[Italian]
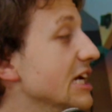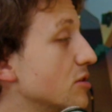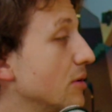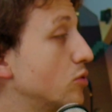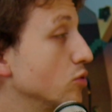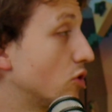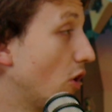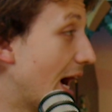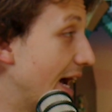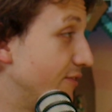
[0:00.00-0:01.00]
e
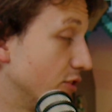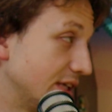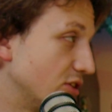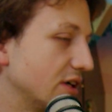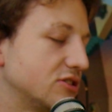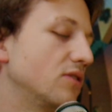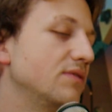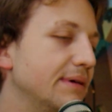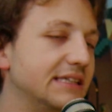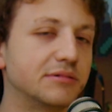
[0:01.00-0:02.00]
soprattutto iPhone, dato che sono
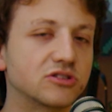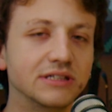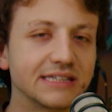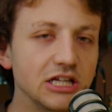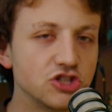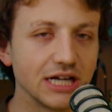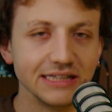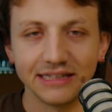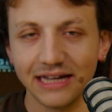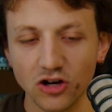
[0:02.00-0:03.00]
ovviamente persone
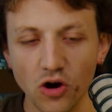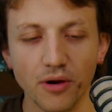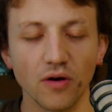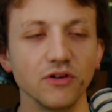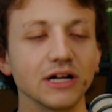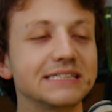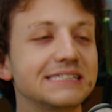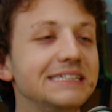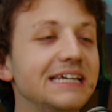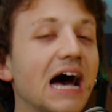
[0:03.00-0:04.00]
intelligenti, come ovvio
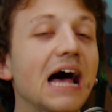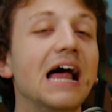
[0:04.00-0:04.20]
sia,